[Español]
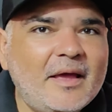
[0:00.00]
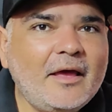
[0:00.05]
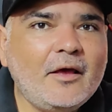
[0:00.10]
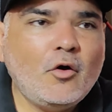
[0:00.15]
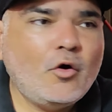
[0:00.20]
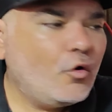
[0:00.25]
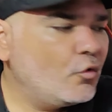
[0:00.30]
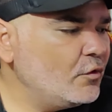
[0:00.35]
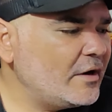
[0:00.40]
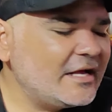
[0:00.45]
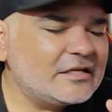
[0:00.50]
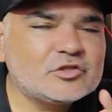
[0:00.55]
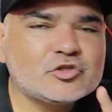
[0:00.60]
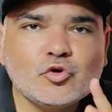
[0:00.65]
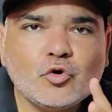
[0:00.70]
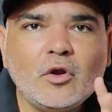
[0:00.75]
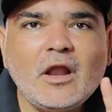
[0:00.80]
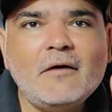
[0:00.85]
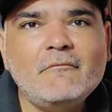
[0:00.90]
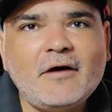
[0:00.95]
Pero una
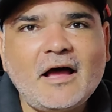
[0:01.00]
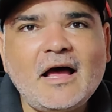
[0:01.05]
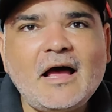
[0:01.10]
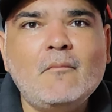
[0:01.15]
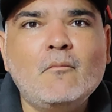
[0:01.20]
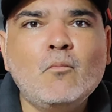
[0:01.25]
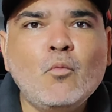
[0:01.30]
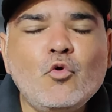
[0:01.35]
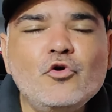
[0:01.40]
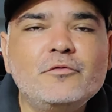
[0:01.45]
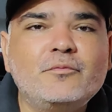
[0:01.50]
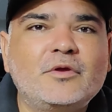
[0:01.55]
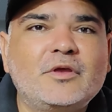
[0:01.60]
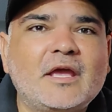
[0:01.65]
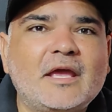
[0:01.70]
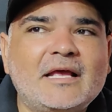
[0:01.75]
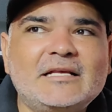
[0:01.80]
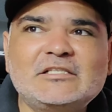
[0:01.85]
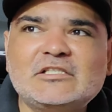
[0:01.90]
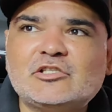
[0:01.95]
sola va muy
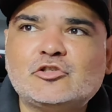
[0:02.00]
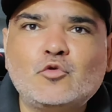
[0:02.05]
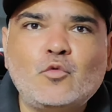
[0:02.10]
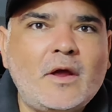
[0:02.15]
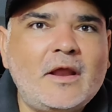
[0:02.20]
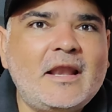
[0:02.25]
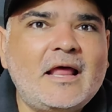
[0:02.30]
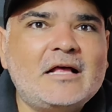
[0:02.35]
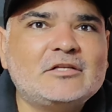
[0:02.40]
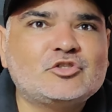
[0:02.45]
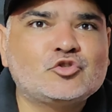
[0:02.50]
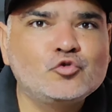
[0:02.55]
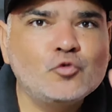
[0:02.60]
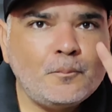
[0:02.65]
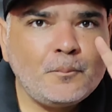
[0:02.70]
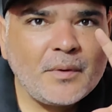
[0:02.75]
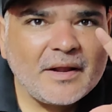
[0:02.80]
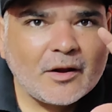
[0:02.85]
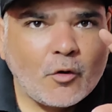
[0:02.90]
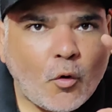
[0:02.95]
bien, suena
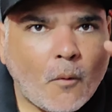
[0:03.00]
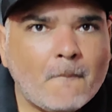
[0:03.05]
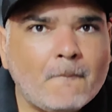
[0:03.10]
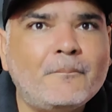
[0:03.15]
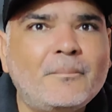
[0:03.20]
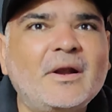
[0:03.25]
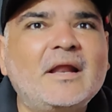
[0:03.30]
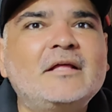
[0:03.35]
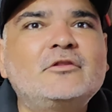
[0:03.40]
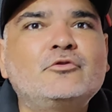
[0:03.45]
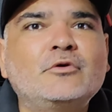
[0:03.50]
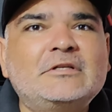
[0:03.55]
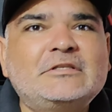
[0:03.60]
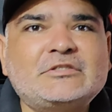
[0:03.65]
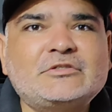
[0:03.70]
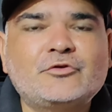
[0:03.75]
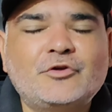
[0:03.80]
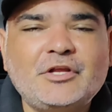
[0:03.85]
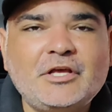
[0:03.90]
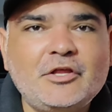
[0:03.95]
súper completo
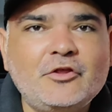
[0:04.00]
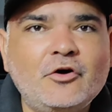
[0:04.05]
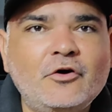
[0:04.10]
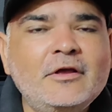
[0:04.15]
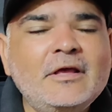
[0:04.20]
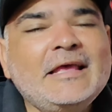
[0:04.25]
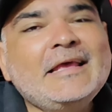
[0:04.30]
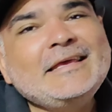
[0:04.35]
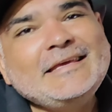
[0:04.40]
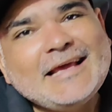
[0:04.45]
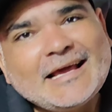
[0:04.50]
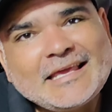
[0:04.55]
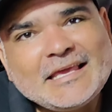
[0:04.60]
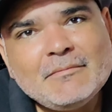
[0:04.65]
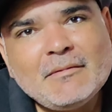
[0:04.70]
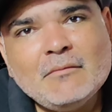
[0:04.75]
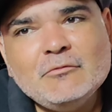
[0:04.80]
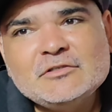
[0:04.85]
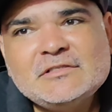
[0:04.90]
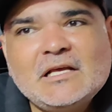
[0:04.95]
el sonido. Y
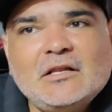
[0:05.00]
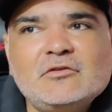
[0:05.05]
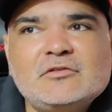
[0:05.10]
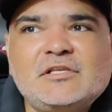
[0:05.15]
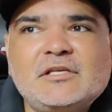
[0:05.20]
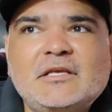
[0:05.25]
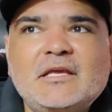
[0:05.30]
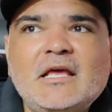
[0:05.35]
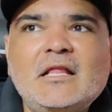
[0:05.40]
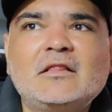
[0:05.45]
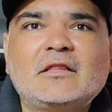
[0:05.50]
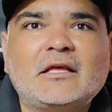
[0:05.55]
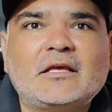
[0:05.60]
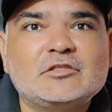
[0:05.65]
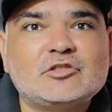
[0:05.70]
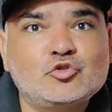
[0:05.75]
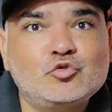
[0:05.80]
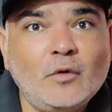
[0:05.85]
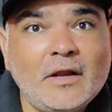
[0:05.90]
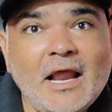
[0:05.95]
aquí vamos Vamos a lo
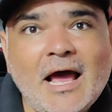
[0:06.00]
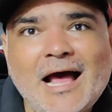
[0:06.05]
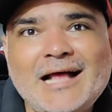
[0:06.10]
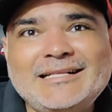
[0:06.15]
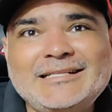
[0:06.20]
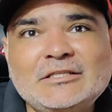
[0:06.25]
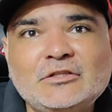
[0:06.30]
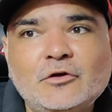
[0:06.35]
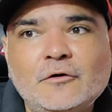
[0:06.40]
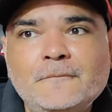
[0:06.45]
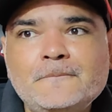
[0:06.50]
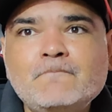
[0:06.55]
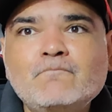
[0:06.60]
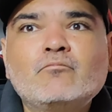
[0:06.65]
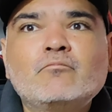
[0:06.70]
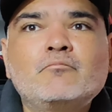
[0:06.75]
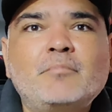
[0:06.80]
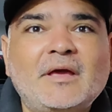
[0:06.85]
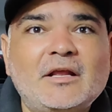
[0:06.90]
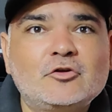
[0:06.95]
siguiente, suena alto,
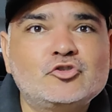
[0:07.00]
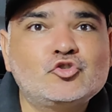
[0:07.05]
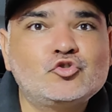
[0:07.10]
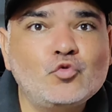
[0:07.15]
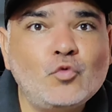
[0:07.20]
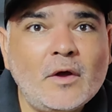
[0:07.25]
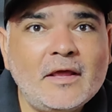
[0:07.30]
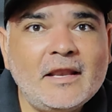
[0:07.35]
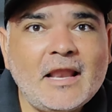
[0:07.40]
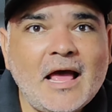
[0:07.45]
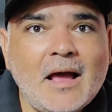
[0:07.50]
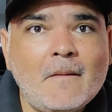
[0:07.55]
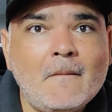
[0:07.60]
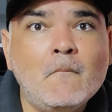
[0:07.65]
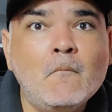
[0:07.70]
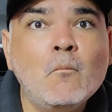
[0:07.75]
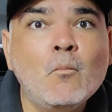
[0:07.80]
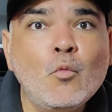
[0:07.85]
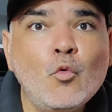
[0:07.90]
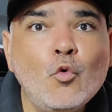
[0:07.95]
pero suena
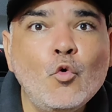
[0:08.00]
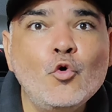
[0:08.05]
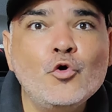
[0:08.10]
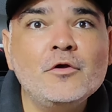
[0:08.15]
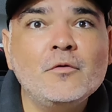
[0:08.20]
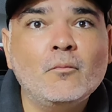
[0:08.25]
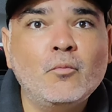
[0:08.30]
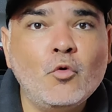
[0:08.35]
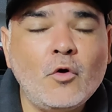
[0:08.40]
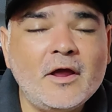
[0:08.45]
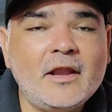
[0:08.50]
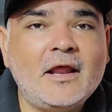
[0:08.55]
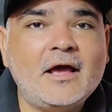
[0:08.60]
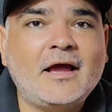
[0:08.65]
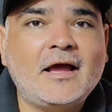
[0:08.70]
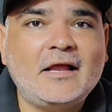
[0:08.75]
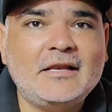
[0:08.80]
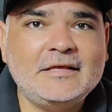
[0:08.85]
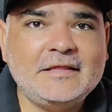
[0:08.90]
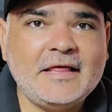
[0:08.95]
muy
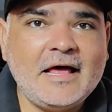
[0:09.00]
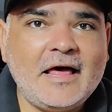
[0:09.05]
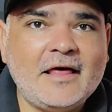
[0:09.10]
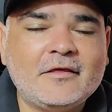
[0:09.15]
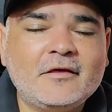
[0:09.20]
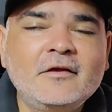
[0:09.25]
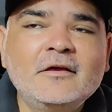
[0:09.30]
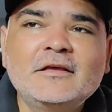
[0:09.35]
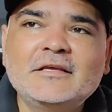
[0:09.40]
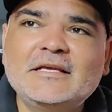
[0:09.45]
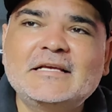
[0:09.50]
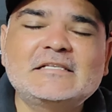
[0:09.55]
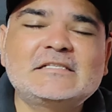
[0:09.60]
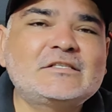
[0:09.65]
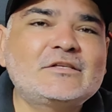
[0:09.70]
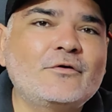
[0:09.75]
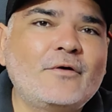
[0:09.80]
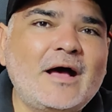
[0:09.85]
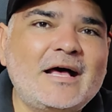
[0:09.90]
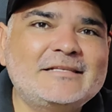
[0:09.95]
buena calidad y
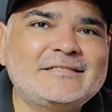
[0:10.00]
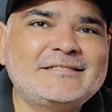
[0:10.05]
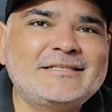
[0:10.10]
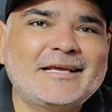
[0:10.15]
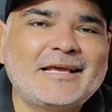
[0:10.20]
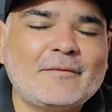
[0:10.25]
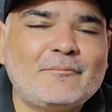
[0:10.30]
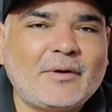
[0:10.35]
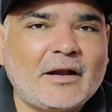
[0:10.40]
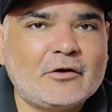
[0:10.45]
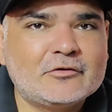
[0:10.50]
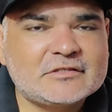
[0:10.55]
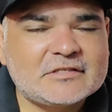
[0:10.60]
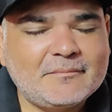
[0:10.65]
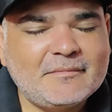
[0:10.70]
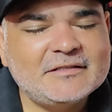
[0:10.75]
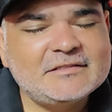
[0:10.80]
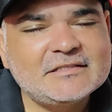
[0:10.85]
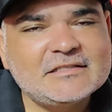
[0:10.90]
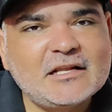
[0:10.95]
esto hace que para los
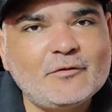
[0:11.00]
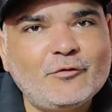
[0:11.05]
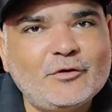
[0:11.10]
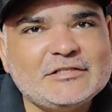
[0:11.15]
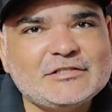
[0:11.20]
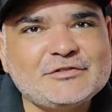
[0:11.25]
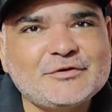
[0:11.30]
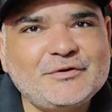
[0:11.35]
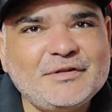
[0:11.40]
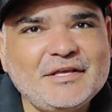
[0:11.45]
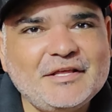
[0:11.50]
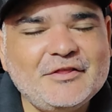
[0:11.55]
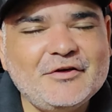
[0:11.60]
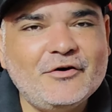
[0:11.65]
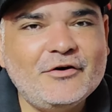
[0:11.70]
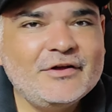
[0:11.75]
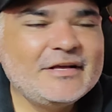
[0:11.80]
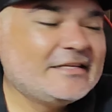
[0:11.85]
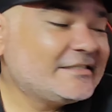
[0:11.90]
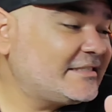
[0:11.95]
amantes del buen
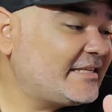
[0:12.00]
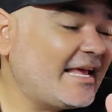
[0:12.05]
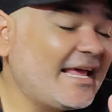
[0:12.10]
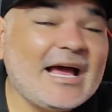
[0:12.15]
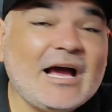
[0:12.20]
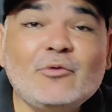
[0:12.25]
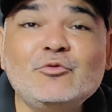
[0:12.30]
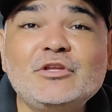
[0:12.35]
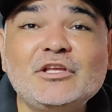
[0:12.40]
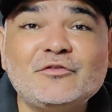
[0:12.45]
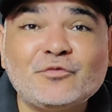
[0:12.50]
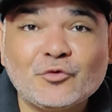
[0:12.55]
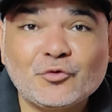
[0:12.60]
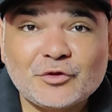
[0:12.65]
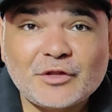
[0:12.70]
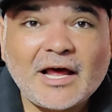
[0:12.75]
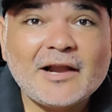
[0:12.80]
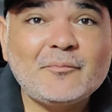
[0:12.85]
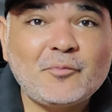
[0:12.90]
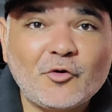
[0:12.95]
sonido sea un
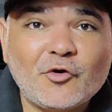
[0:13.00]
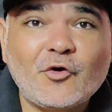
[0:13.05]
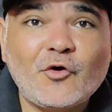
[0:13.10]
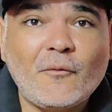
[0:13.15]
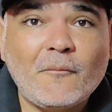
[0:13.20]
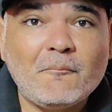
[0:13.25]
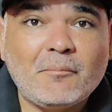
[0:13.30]
disfrutar por